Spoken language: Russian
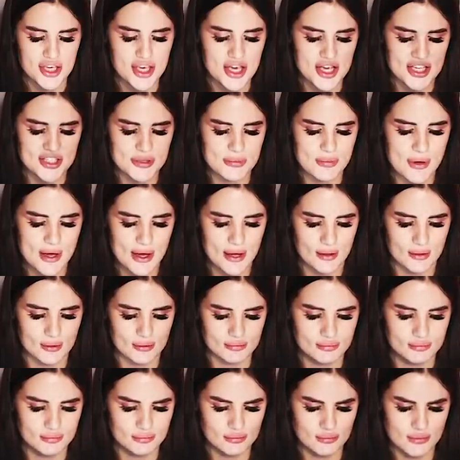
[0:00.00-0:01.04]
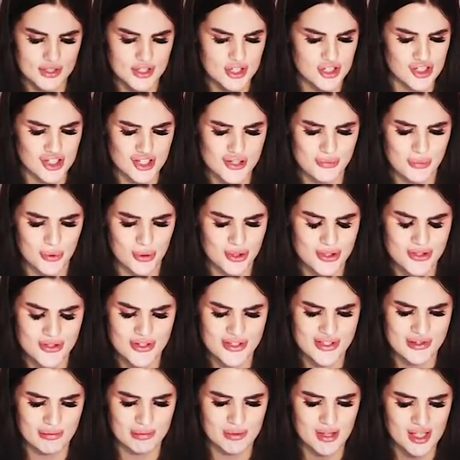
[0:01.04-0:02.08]
Я тебя сейчас просто
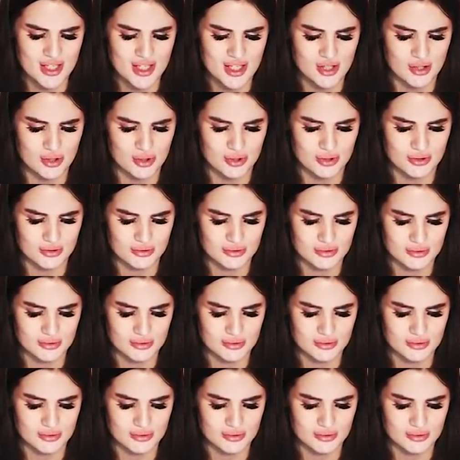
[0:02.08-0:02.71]
заблокирую.